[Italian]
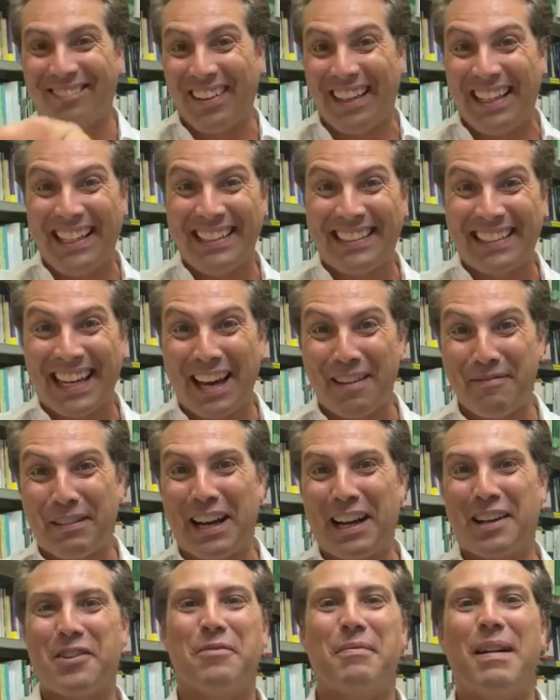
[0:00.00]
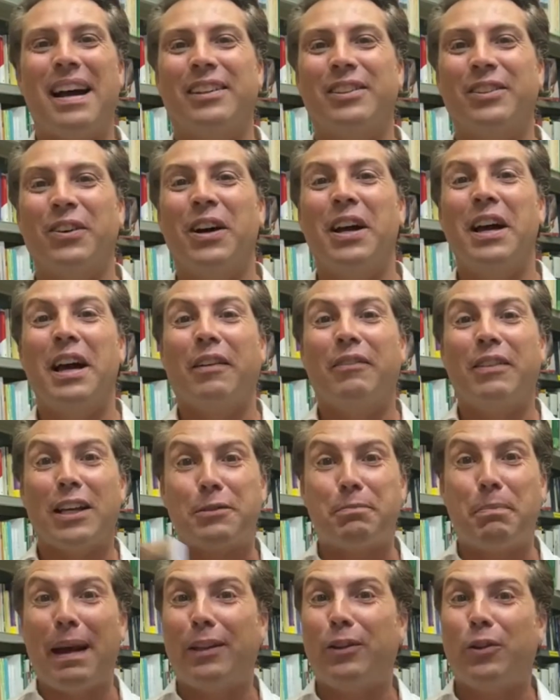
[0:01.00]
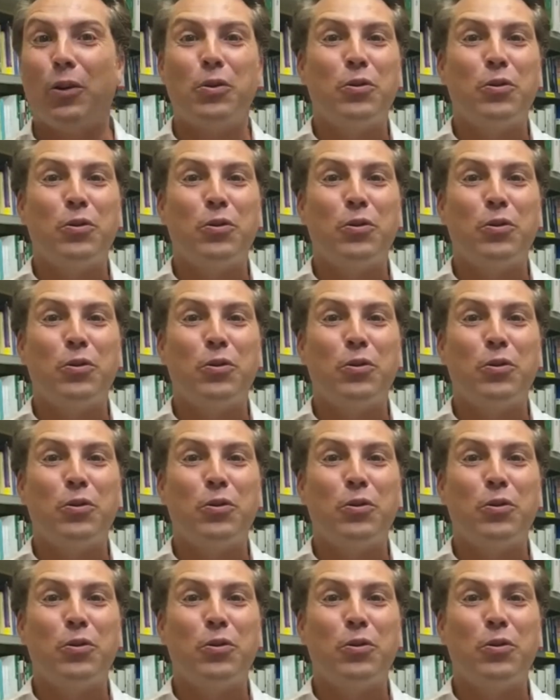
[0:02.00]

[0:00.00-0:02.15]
Venite, eh, mi raccomando, vi aspetto